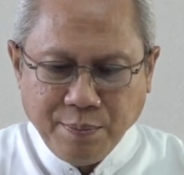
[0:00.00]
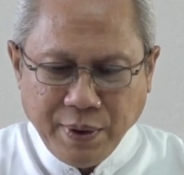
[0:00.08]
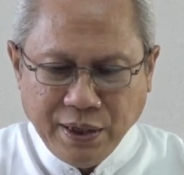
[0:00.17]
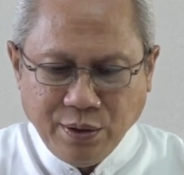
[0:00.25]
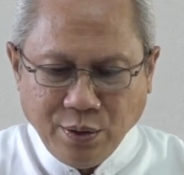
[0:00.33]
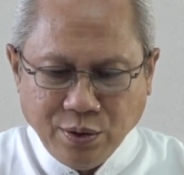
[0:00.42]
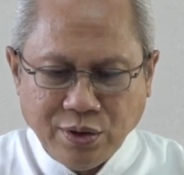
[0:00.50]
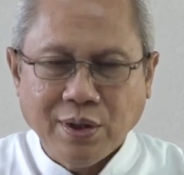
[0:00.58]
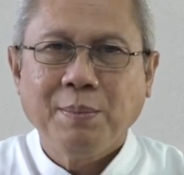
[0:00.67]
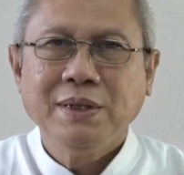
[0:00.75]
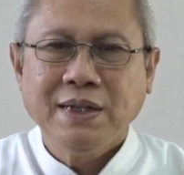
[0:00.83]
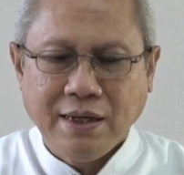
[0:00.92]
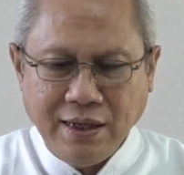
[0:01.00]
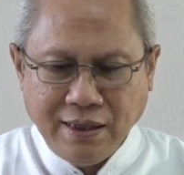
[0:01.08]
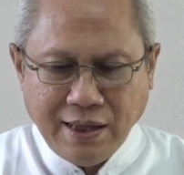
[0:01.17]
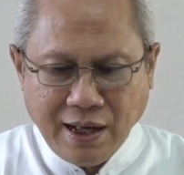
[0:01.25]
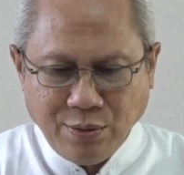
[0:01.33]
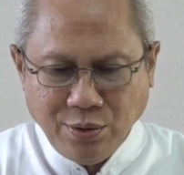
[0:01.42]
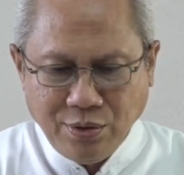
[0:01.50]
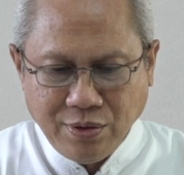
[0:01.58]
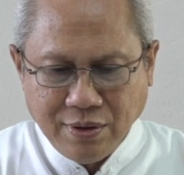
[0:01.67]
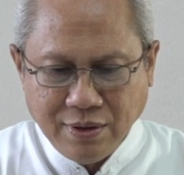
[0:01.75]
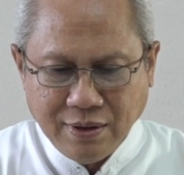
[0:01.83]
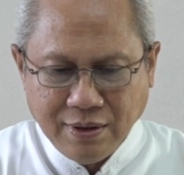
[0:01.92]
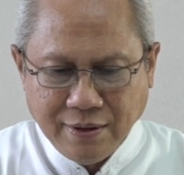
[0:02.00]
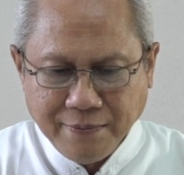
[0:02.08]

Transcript: Petrus menjadi takut